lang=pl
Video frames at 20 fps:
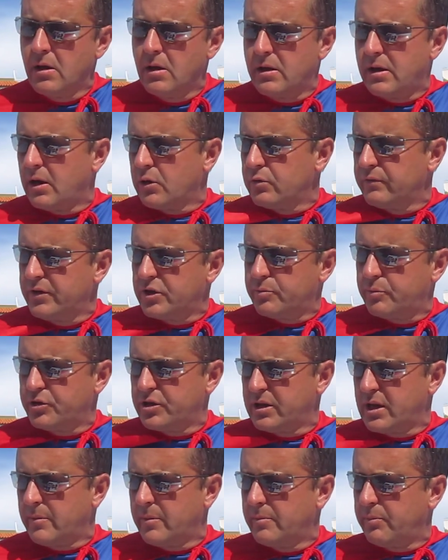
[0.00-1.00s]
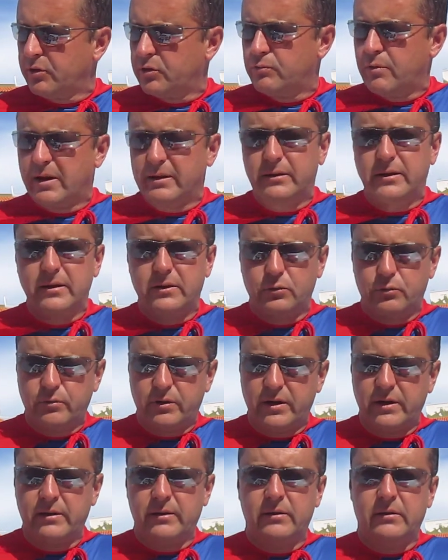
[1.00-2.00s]
Jak również posiadamy podkładki,
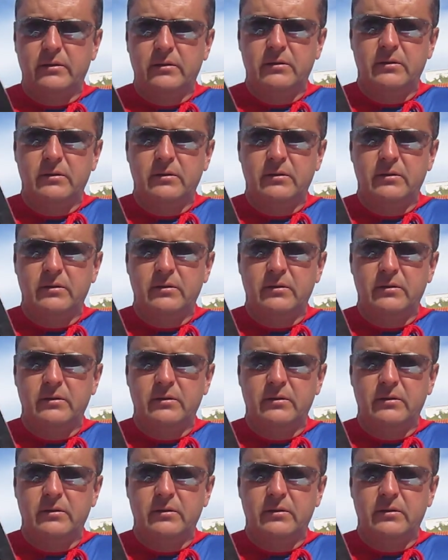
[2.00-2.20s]
które